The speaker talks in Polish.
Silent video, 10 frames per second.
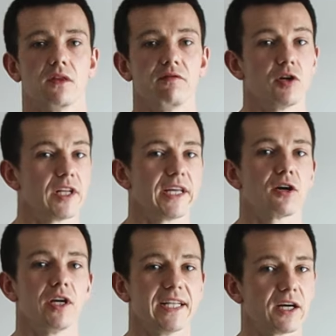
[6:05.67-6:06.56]
Do
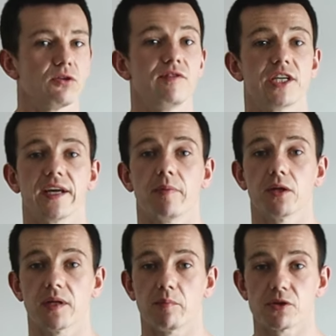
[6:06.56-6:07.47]
wykonania kolejnego ćwiczenia
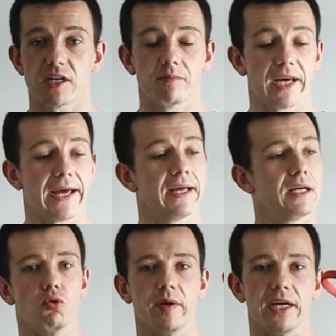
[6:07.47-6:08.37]
będą nam potrzebne
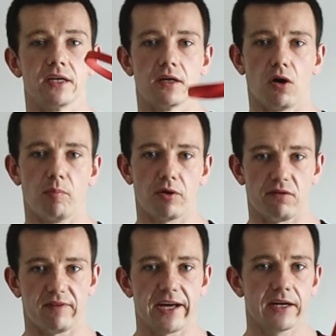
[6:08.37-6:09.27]
gumy
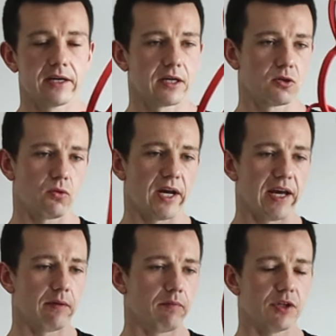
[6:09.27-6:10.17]
oporowe,
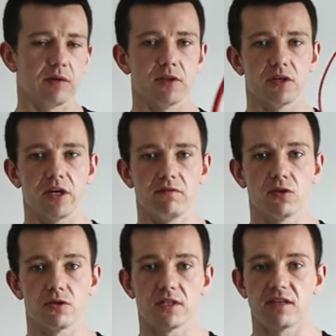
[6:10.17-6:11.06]
które będziemy sobie
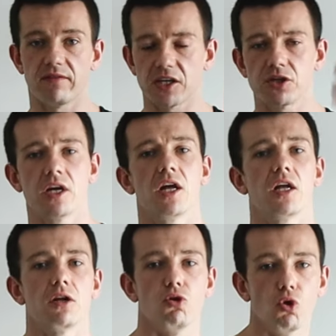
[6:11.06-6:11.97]
wykorzystywać
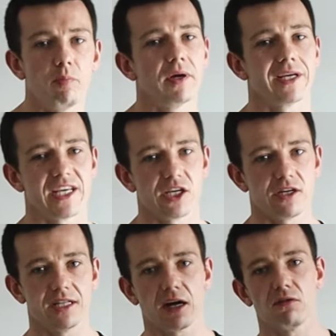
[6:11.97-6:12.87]
lub
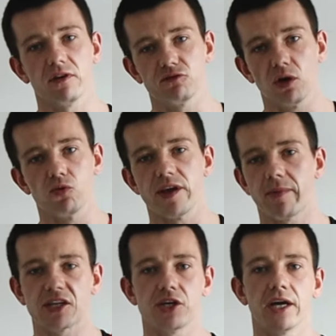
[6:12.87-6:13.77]
jeśli takowych w domu nie
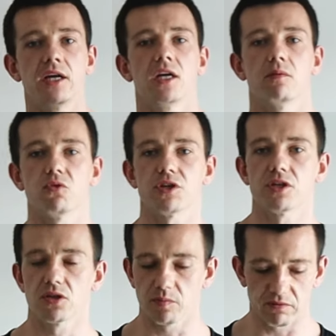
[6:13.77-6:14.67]
macie,
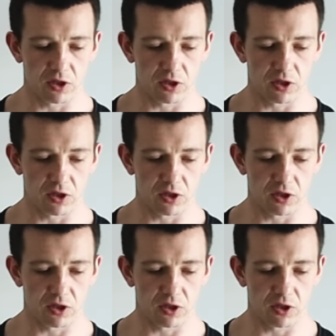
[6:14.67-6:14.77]
możecie sobie